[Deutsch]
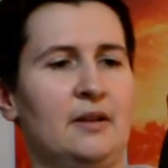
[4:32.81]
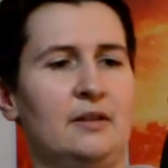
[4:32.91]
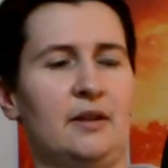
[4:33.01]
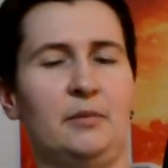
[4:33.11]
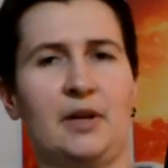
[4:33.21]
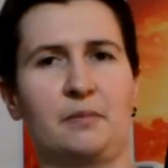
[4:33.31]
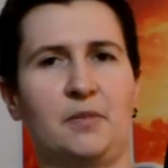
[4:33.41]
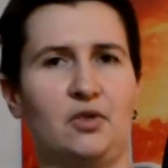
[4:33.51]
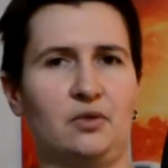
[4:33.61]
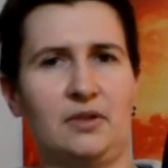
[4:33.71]
Dann merkt
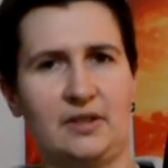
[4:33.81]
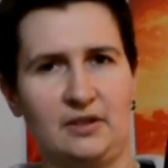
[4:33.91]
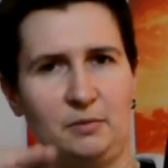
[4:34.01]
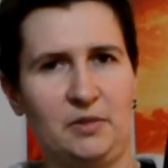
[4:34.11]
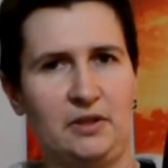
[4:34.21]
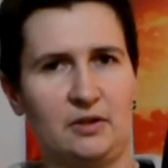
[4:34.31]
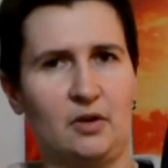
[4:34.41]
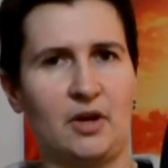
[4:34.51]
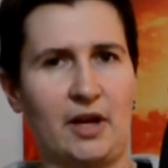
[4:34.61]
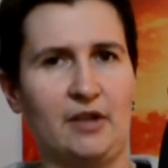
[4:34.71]
man schon, dass das Bild
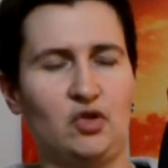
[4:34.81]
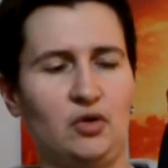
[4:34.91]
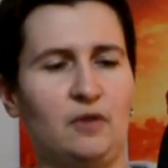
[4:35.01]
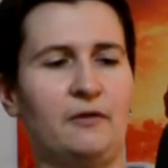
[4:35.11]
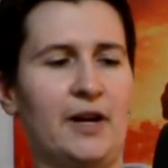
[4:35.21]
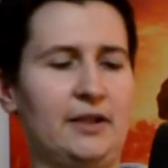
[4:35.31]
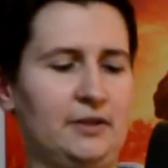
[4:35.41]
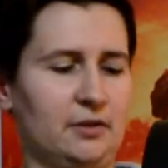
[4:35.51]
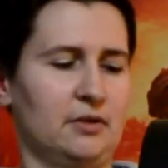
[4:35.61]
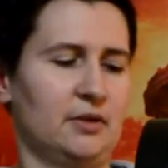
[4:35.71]
doch ganz schön
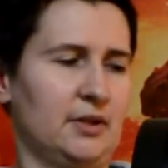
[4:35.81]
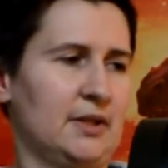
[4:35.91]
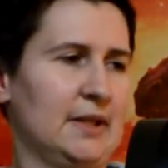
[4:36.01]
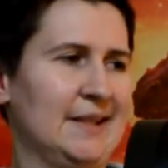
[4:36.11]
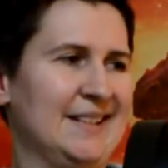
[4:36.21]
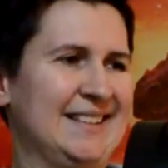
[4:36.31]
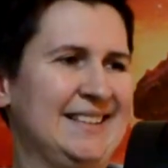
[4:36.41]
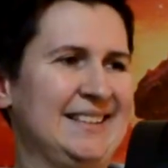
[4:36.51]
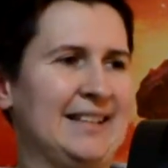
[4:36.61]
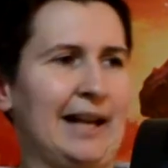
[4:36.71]
wackelt und
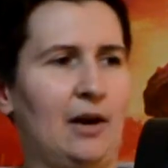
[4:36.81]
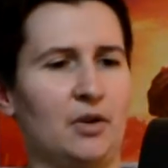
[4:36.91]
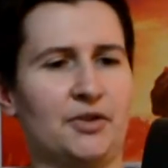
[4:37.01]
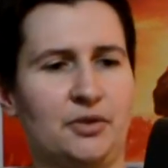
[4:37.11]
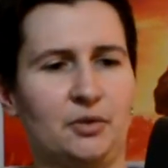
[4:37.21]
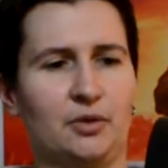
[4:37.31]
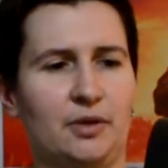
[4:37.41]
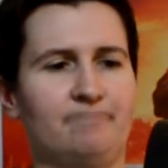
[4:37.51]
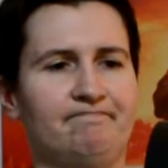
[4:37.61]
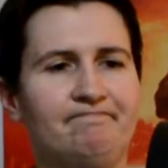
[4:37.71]
auch
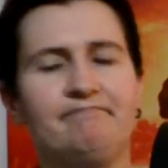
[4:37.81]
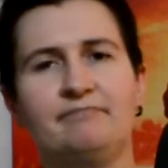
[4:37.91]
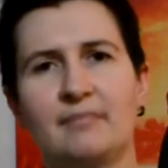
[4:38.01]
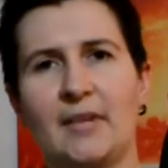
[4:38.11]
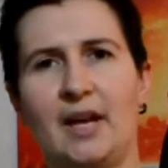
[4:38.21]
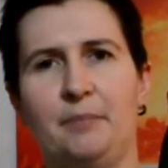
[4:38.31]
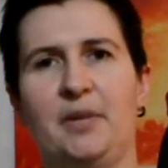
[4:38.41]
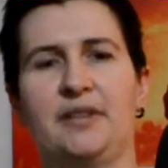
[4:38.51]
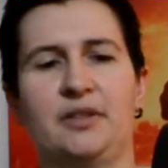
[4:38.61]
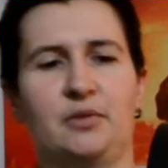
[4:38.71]
so ein
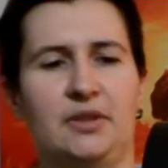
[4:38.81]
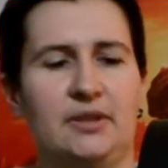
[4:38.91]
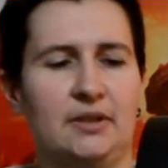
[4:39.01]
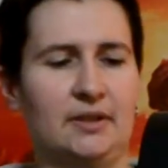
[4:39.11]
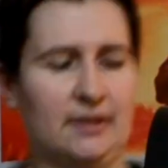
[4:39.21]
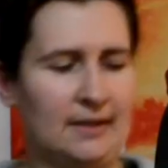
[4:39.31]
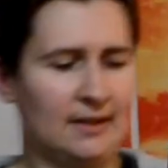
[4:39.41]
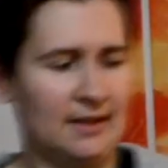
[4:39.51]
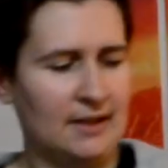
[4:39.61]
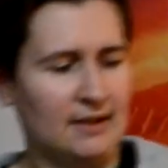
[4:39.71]
paar Sekunden
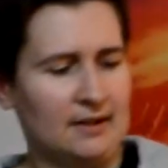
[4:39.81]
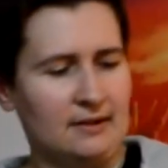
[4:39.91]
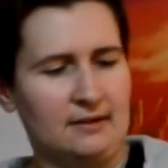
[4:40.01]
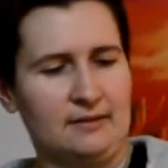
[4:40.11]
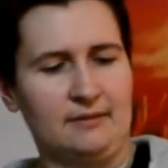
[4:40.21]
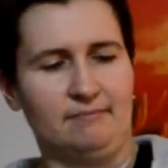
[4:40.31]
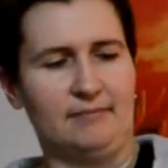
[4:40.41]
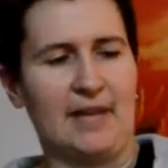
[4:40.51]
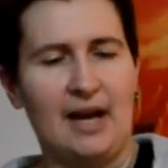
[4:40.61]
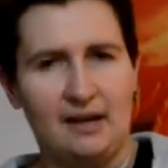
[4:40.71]

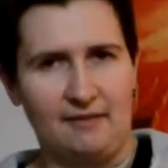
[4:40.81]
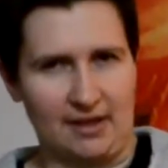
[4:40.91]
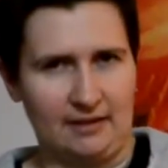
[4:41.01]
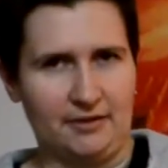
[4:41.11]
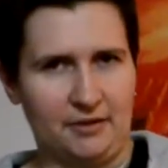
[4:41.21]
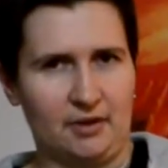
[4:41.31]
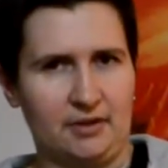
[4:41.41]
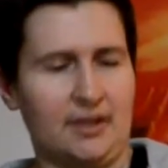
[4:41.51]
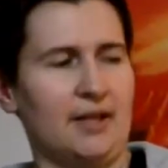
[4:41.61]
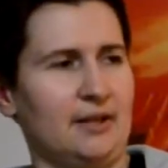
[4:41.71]
nachwackelt
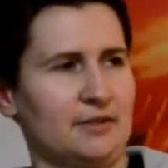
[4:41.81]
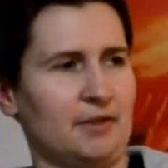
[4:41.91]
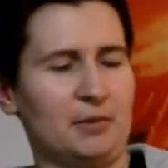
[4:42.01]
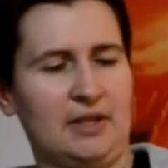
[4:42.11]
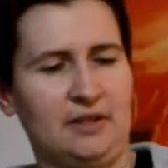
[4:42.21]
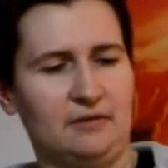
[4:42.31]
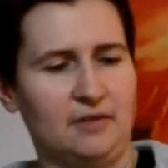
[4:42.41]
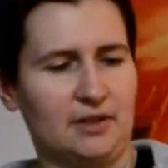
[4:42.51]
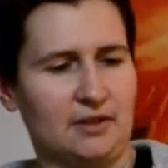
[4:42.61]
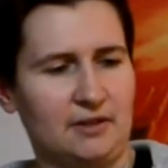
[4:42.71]
noch. Ne? Also wenn man hinten
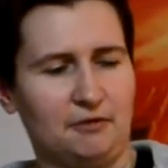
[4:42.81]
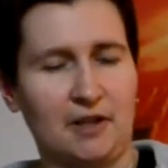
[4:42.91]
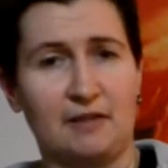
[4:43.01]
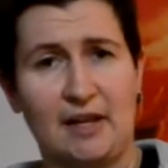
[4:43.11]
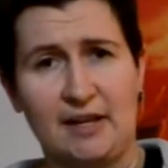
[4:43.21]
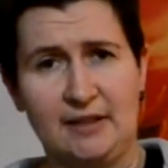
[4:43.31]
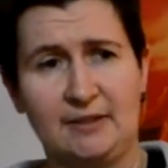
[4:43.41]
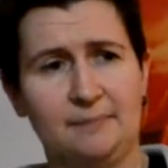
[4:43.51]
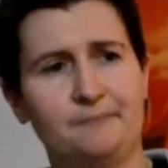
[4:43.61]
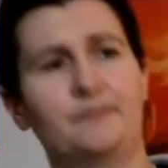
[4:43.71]
wieder die Finger weg
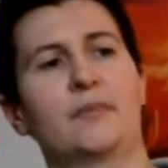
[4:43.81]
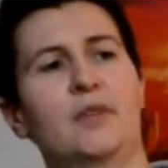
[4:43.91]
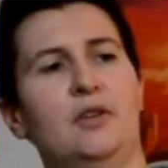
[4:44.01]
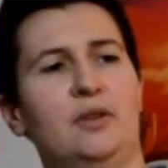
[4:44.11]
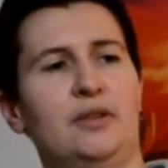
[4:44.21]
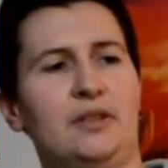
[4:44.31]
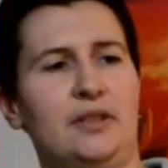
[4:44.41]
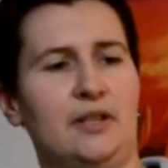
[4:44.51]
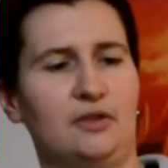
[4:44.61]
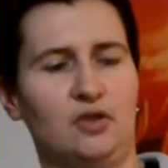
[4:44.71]
hat und
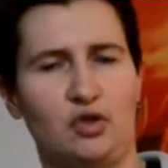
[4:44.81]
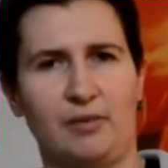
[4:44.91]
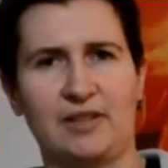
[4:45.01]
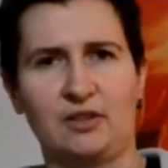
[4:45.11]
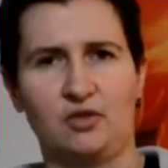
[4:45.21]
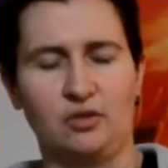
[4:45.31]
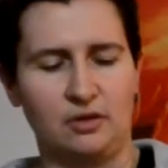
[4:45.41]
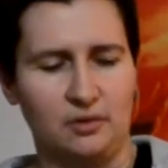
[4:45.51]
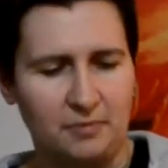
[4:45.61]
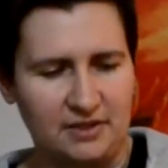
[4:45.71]
dann schwankt das schon
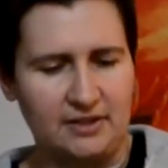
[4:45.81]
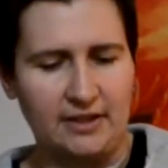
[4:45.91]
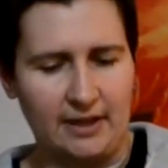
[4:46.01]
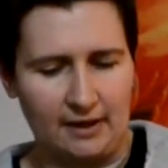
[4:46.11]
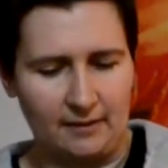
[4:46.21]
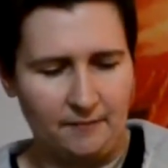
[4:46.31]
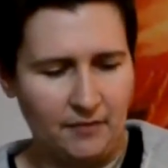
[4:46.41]
noch ein bisschen nach.